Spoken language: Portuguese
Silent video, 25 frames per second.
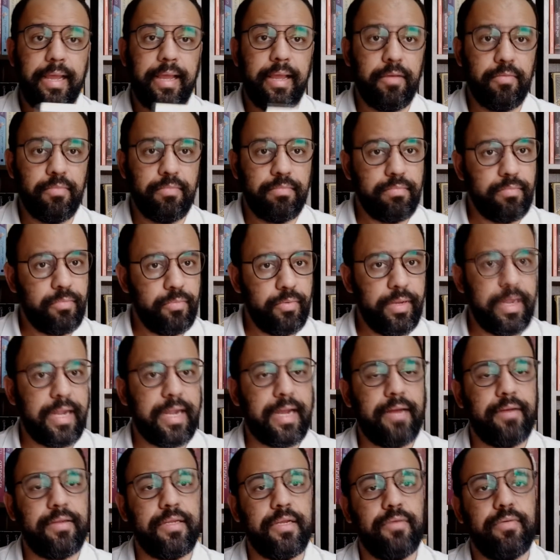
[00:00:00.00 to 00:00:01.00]
É um, um
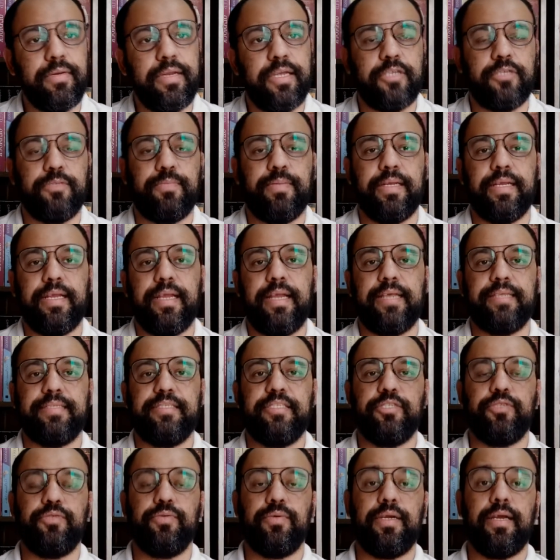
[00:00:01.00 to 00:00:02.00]
recado que eu deixo para quem
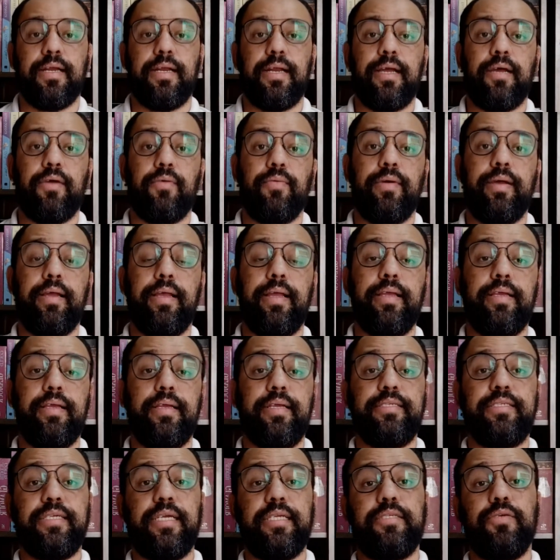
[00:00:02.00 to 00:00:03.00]
assiste o canal
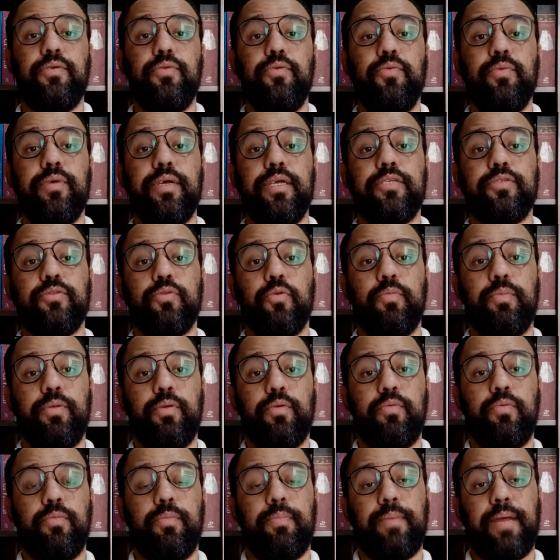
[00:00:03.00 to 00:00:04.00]
gente, eu nunca estou
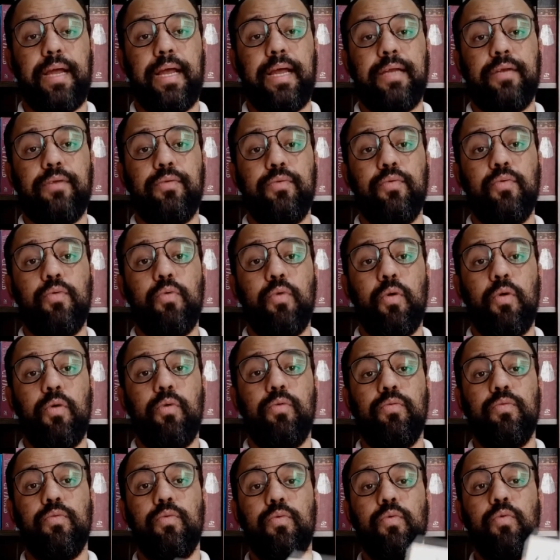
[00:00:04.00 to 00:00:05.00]
preocupado
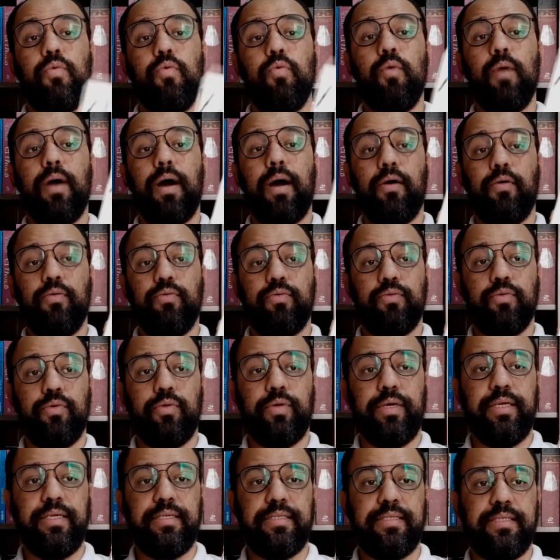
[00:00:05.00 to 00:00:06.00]
com o
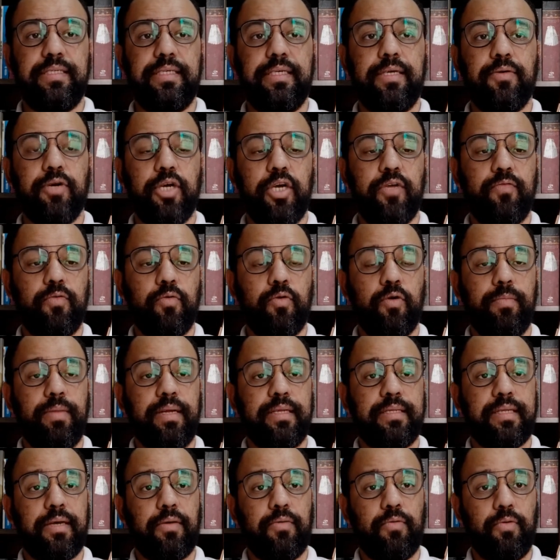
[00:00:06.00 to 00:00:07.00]
autor em si quando eu vou
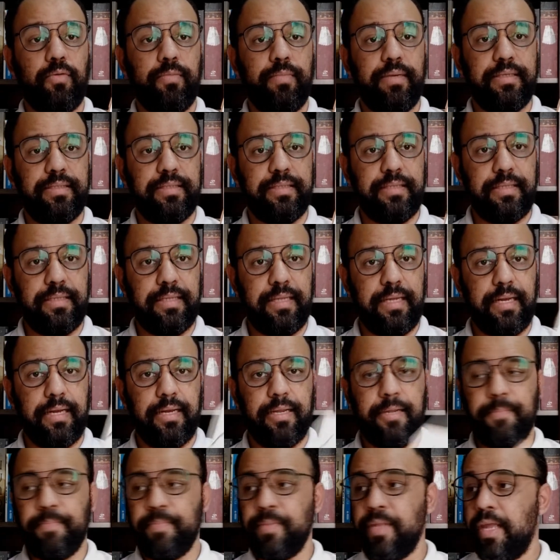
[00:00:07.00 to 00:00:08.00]
comentar um romance dele.
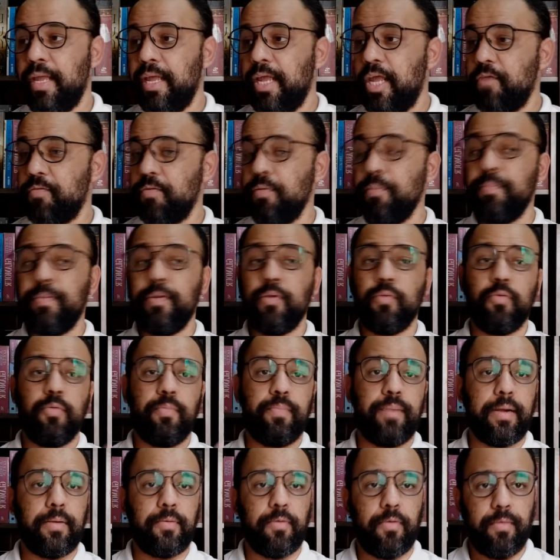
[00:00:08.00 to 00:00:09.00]
Vou me
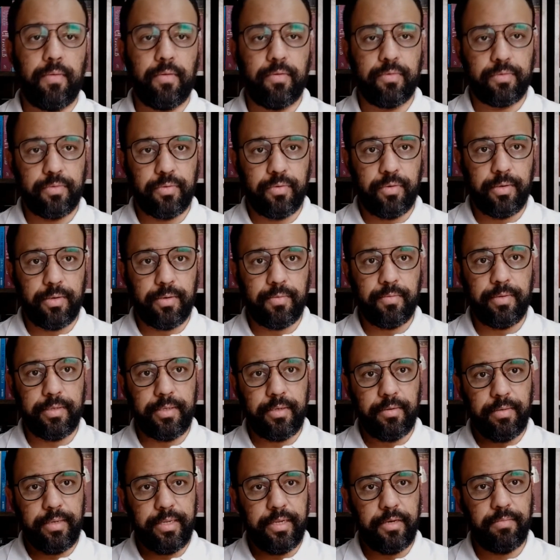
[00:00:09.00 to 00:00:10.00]
preocupar com o autor
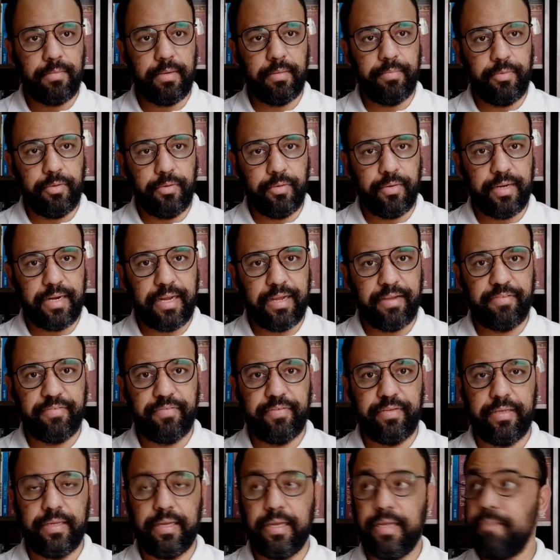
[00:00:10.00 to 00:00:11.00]
quando eu ler uma
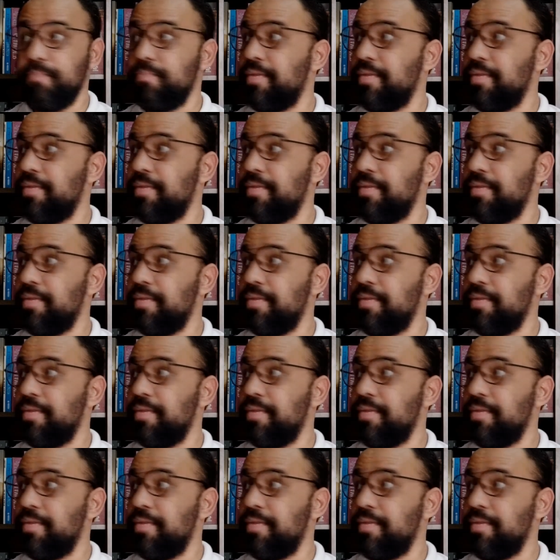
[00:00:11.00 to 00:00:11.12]
biografia.